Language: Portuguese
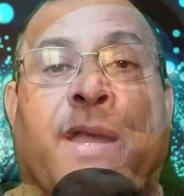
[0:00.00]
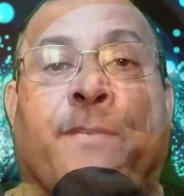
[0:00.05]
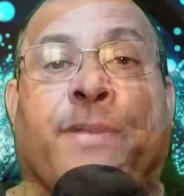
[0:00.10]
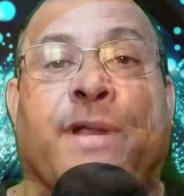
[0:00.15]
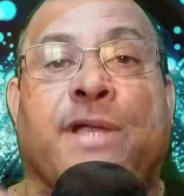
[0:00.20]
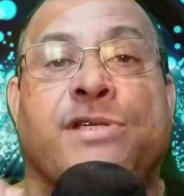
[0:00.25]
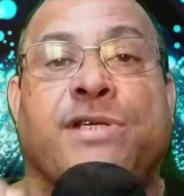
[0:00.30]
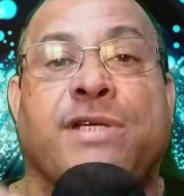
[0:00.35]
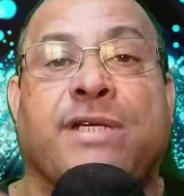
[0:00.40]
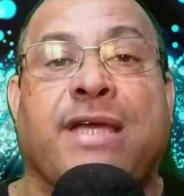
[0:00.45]
para
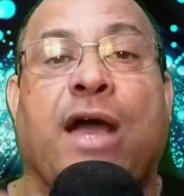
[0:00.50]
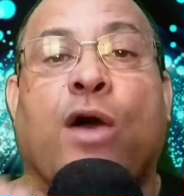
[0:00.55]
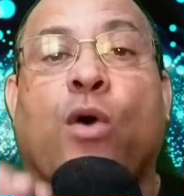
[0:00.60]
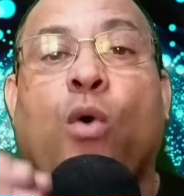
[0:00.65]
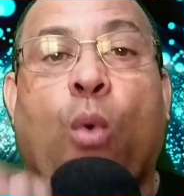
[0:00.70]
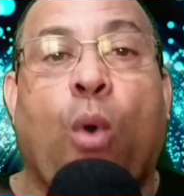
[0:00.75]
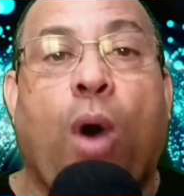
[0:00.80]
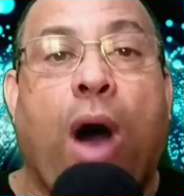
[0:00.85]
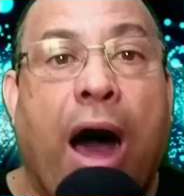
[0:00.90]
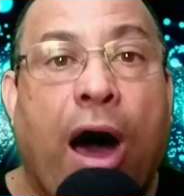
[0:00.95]
praticar
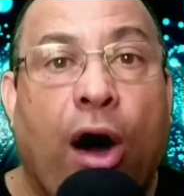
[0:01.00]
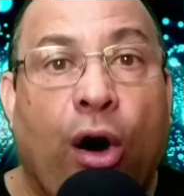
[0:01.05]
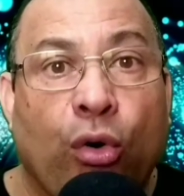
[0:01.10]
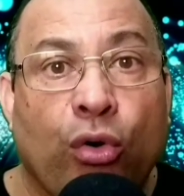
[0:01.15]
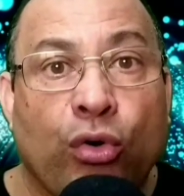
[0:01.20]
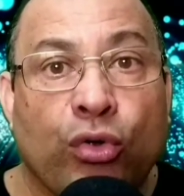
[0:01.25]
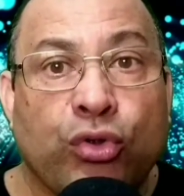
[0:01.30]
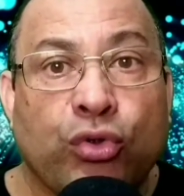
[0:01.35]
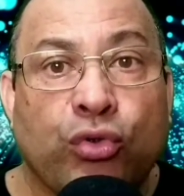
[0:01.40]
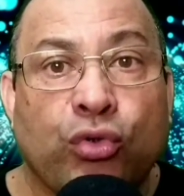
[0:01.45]
o
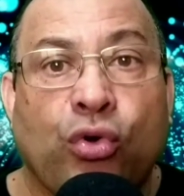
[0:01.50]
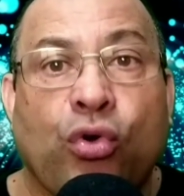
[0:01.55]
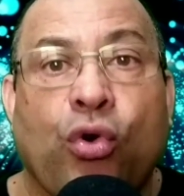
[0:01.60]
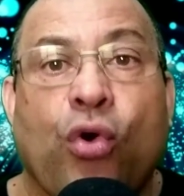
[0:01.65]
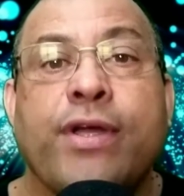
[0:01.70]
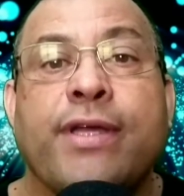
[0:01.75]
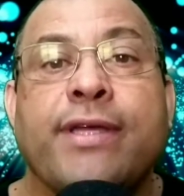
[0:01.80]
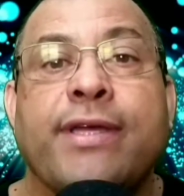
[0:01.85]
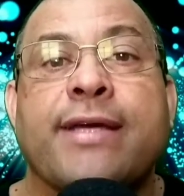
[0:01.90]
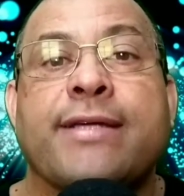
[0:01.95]

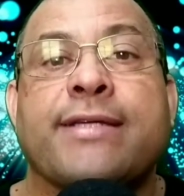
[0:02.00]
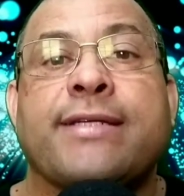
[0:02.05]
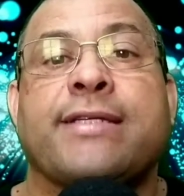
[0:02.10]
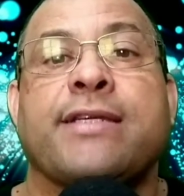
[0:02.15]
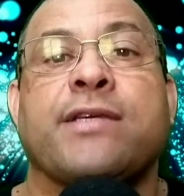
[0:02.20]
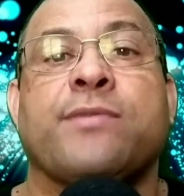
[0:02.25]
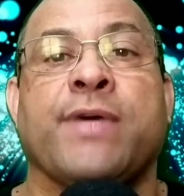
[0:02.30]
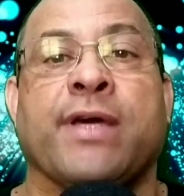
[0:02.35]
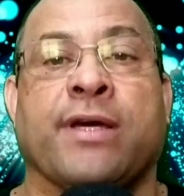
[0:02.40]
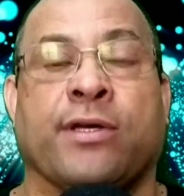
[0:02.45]

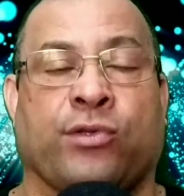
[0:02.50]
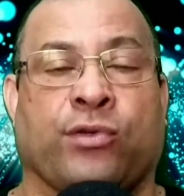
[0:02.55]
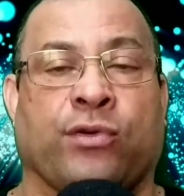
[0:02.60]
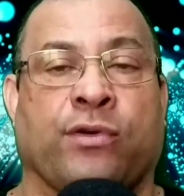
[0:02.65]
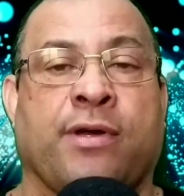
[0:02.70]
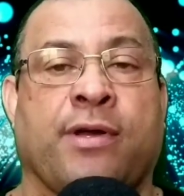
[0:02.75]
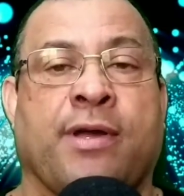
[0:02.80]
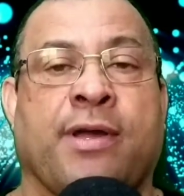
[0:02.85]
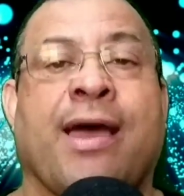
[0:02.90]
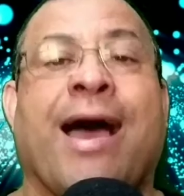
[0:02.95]

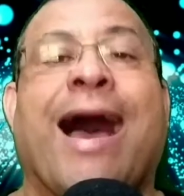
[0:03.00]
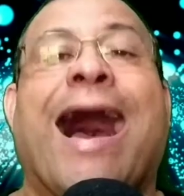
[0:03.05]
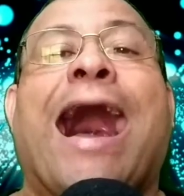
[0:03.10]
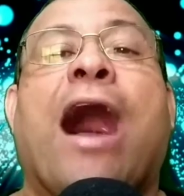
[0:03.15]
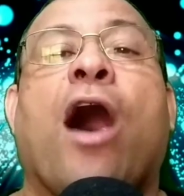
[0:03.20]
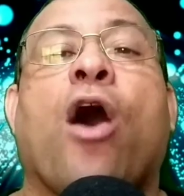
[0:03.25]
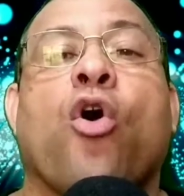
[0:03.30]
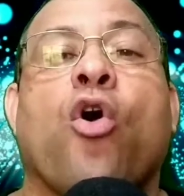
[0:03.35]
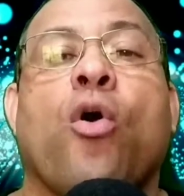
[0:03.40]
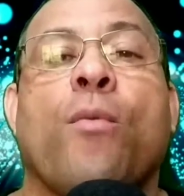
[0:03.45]
autoconhecimento.
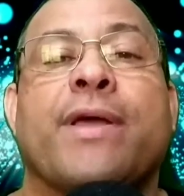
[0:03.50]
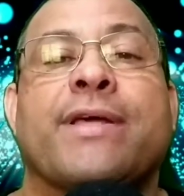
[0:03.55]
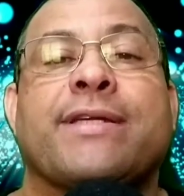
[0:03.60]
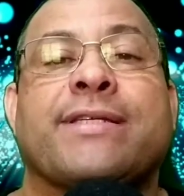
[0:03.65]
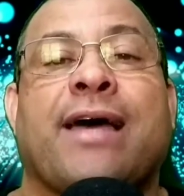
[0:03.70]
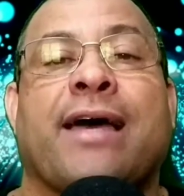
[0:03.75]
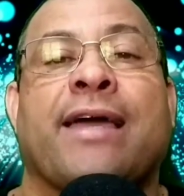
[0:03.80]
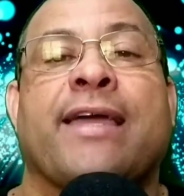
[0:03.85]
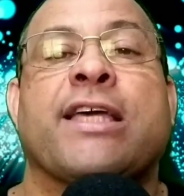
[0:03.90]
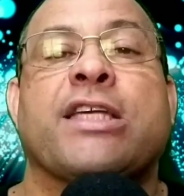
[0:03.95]
Ao
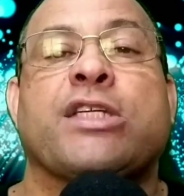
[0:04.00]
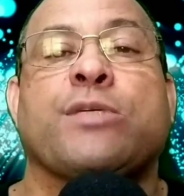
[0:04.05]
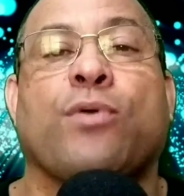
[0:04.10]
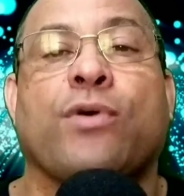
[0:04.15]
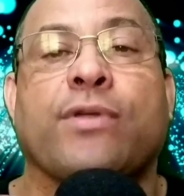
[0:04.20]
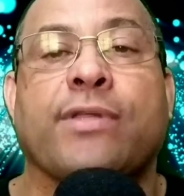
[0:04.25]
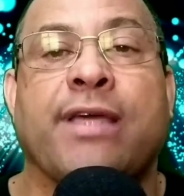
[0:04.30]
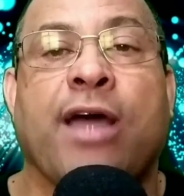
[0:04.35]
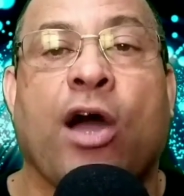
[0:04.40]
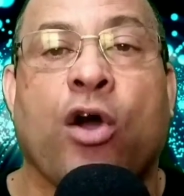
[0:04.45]
começar a
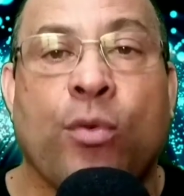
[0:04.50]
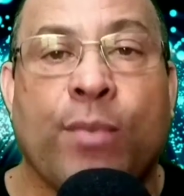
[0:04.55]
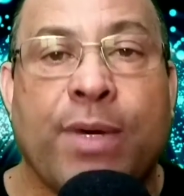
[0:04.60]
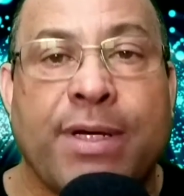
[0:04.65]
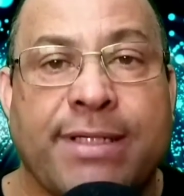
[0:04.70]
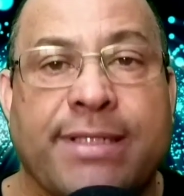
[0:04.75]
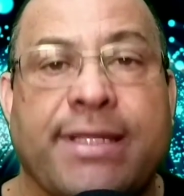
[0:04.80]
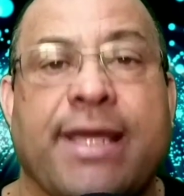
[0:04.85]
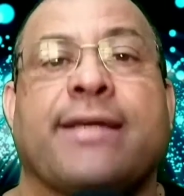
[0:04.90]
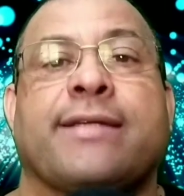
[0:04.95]
responder
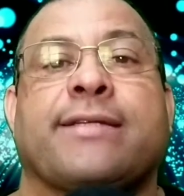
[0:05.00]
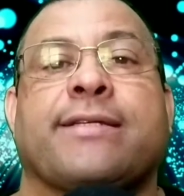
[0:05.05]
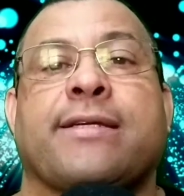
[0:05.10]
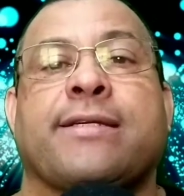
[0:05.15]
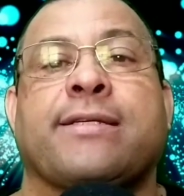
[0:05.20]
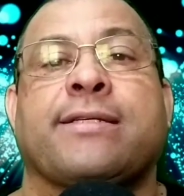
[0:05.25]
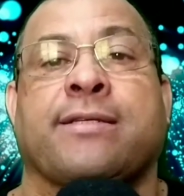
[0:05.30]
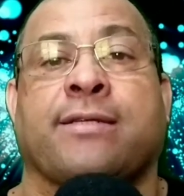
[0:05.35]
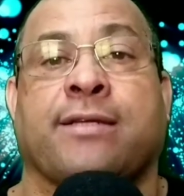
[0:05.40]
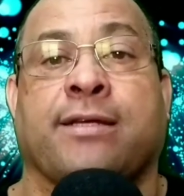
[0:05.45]
algumas
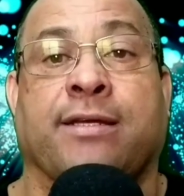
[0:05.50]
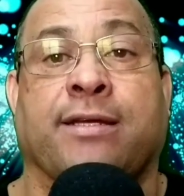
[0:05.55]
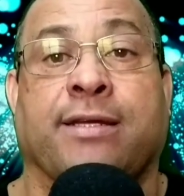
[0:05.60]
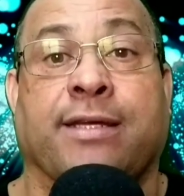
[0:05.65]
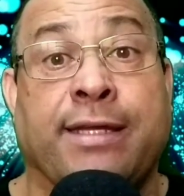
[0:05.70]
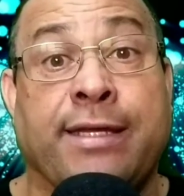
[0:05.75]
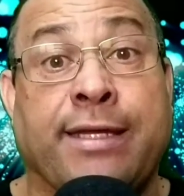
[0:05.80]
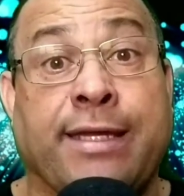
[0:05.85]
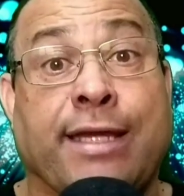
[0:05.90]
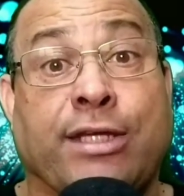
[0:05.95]
dessas
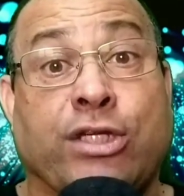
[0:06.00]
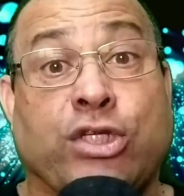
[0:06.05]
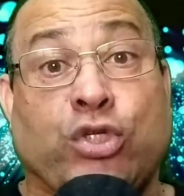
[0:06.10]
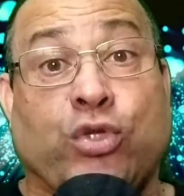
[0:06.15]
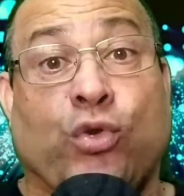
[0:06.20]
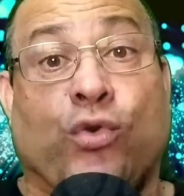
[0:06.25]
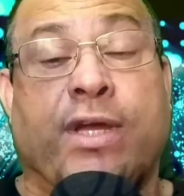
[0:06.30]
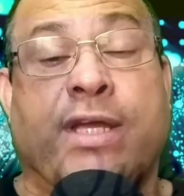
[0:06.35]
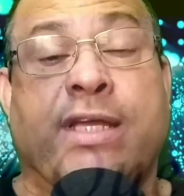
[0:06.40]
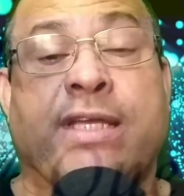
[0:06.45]

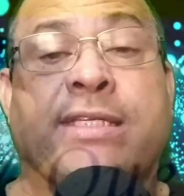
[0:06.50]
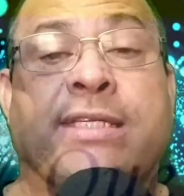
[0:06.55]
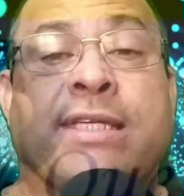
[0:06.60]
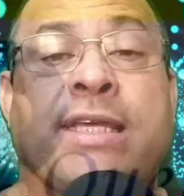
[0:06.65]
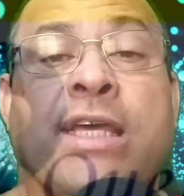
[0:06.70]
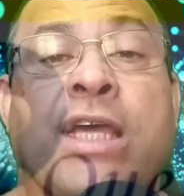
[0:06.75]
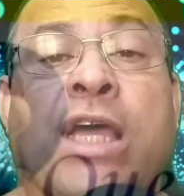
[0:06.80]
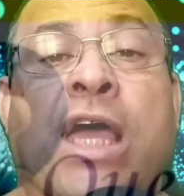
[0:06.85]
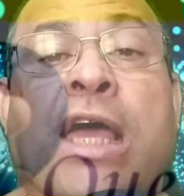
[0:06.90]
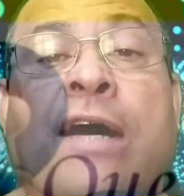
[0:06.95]

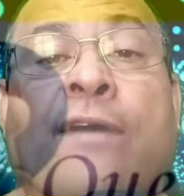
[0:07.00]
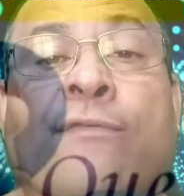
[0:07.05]
questões,